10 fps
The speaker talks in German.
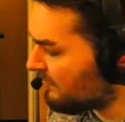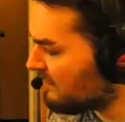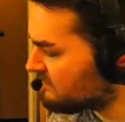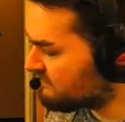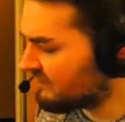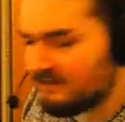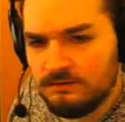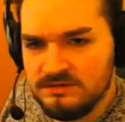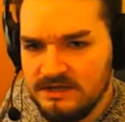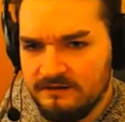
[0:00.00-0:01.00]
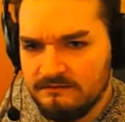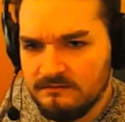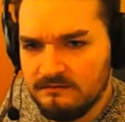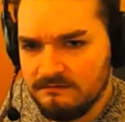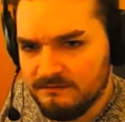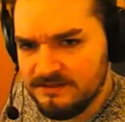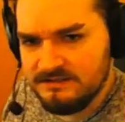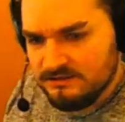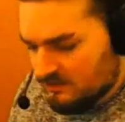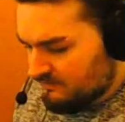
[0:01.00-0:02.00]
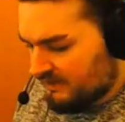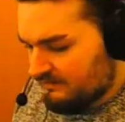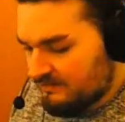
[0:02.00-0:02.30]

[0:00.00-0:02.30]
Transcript: Kurz meinen kleinen Hund zeigen, wenn man sieht. Komm her!